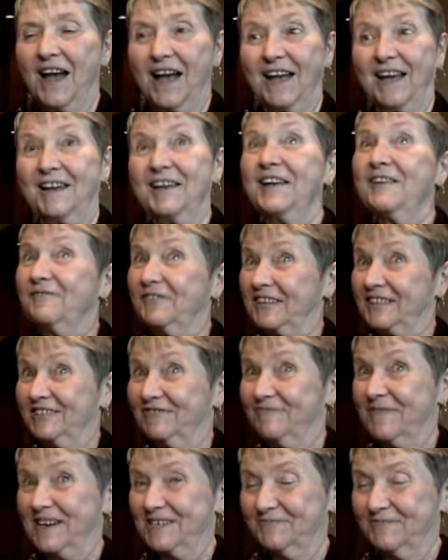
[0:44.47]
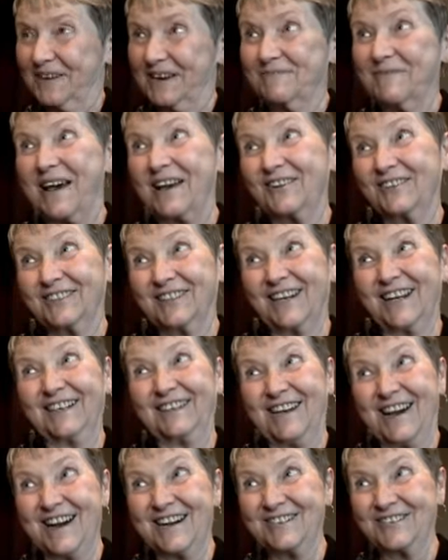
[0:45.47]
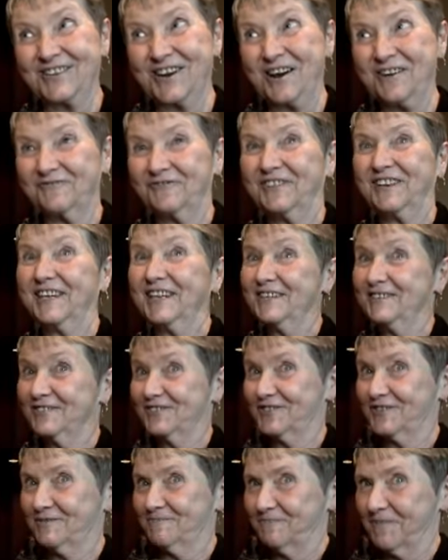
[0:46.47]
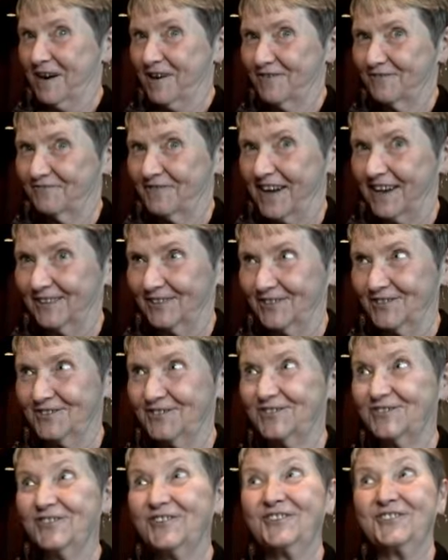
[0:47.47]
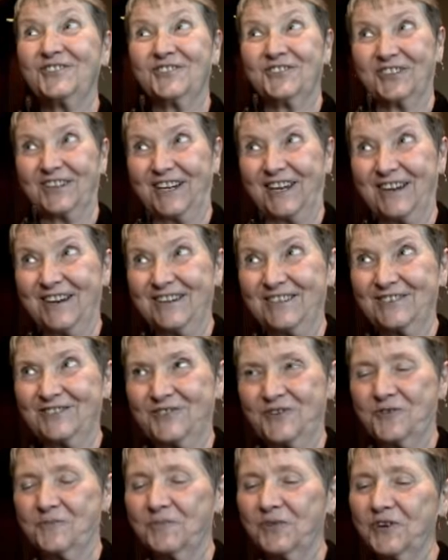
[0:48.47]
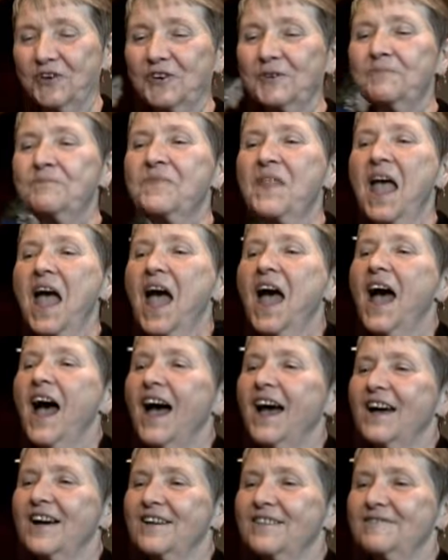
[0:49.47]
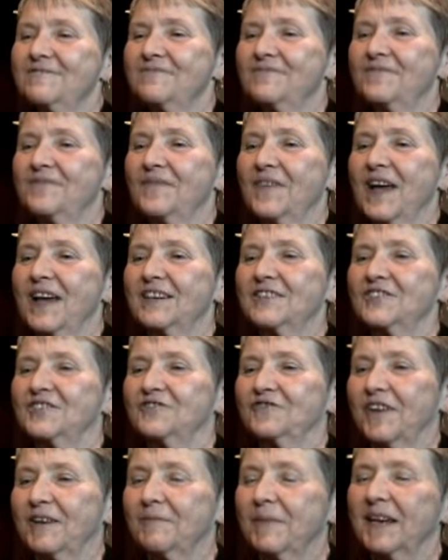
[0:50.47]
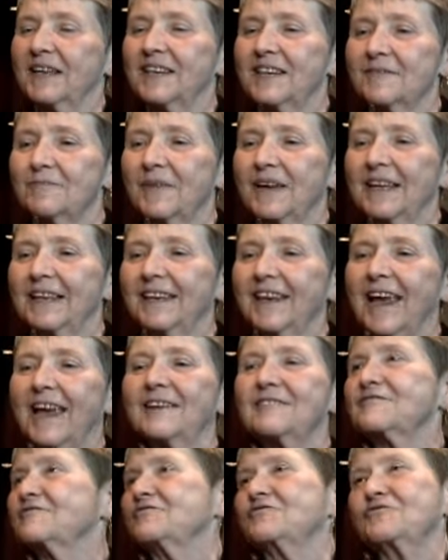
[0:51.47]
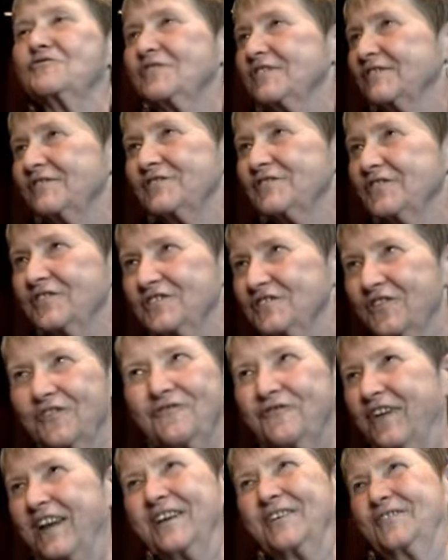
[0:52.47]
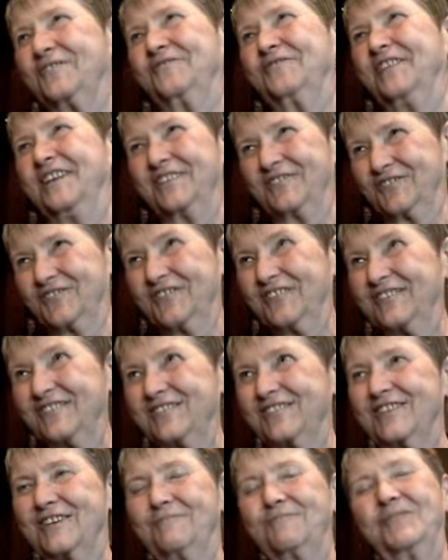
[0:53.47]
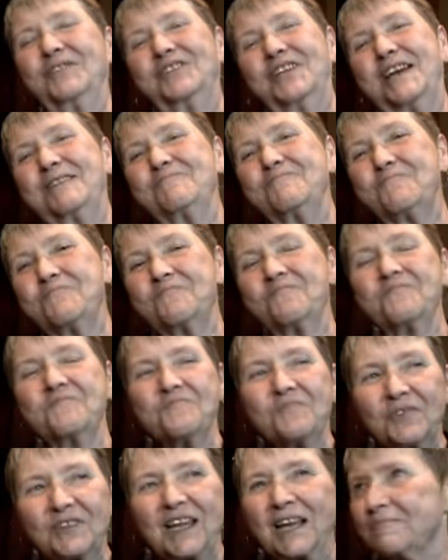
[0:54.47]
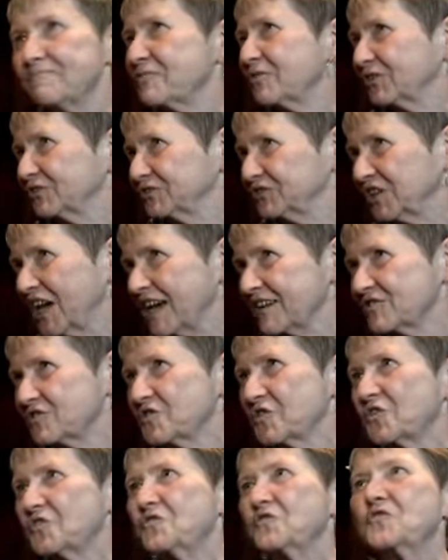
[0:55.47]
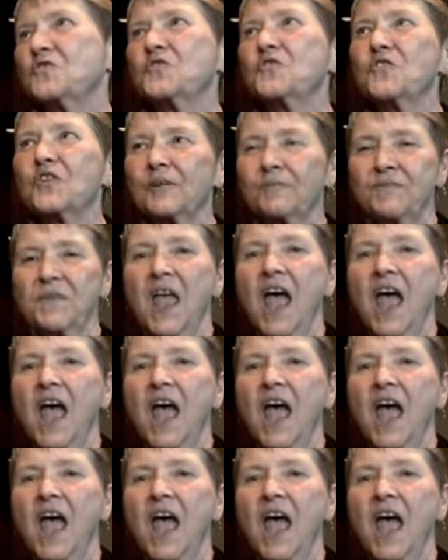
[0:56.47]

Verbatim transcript: Euh, effectivement, je prends ma retraite en janvier. Je pars vers le sud, je serai un snowbird. Euh, je vais maintenir mes liens. Je vais revenir, je le sais, peut-être. Peut-être pour une charge de cours.